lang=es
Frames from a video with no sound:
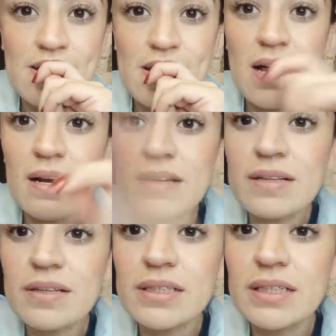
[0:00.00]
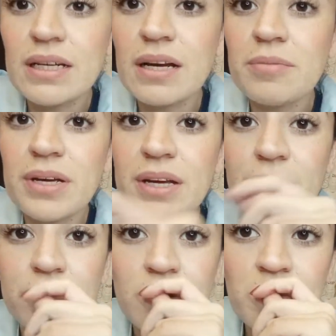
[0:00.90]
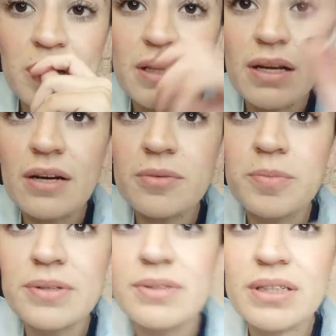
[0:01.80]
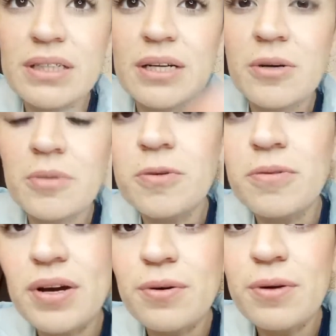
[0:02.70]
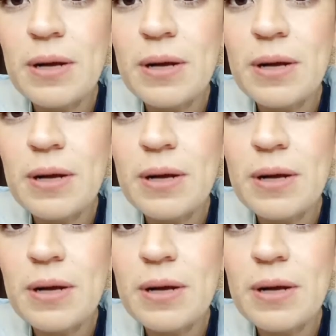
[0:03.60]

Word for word: Alguien decía, me llegó un comentario, pero es que como veo.